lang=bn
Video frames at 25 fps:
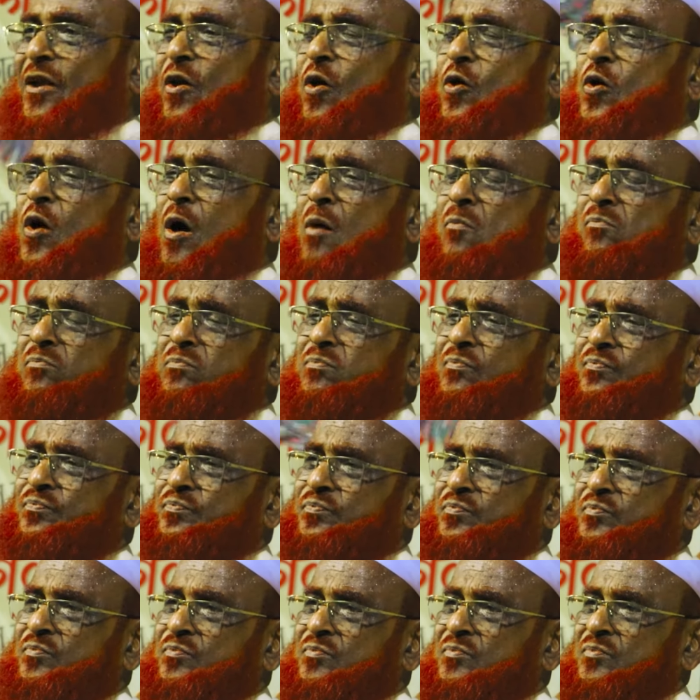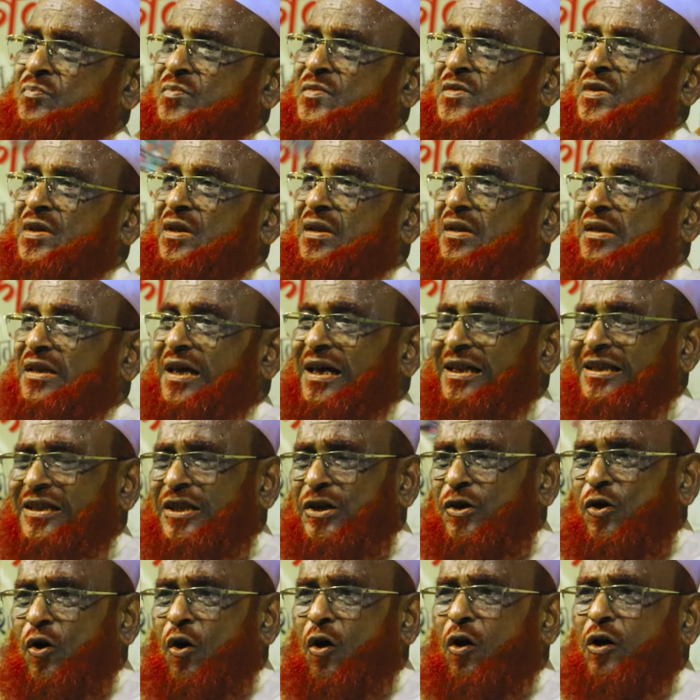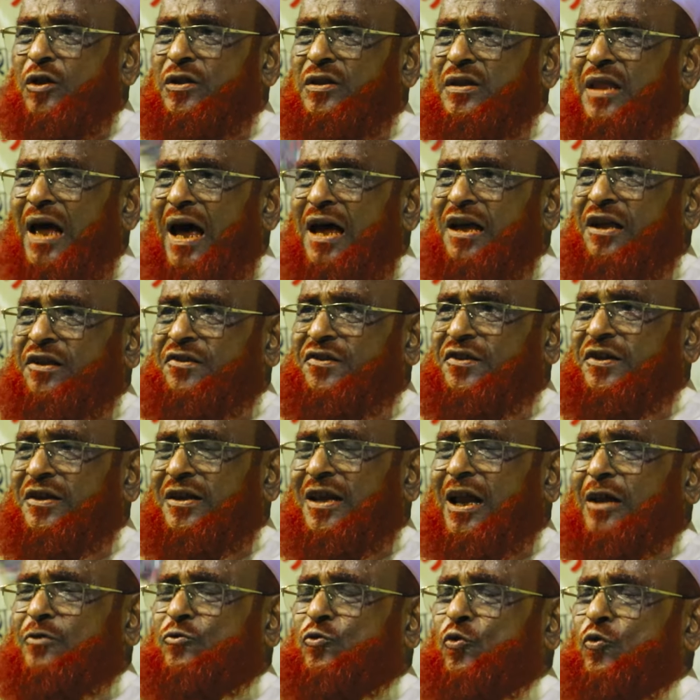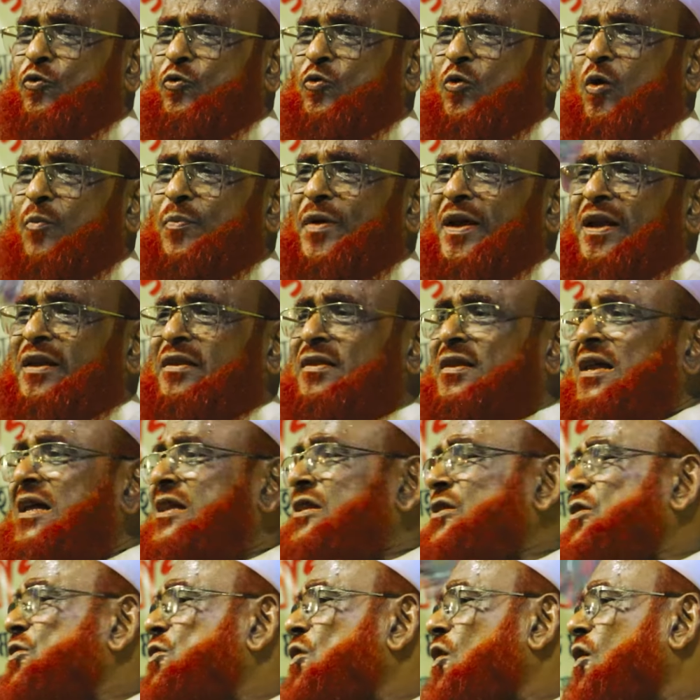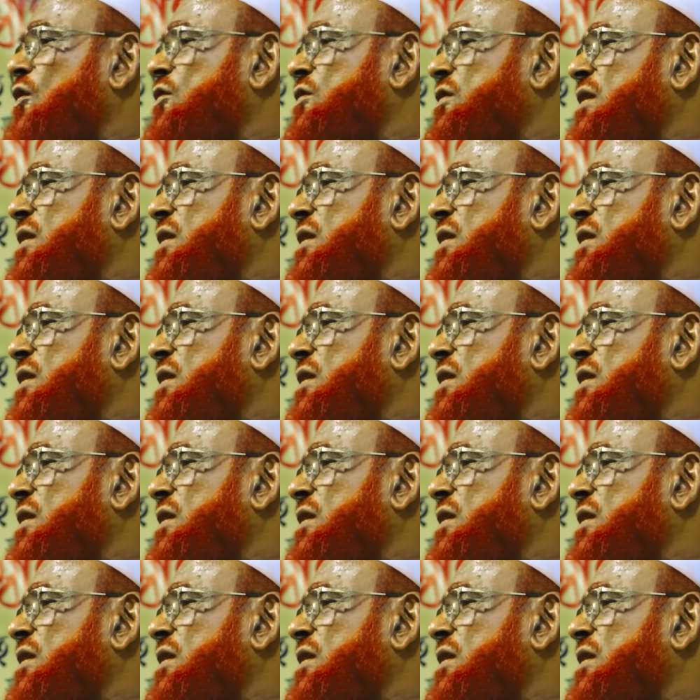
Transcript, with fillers: এরকম দ্বিতীয় অধ্যায়ে সিরাতুল নবীর দ্বিতীয়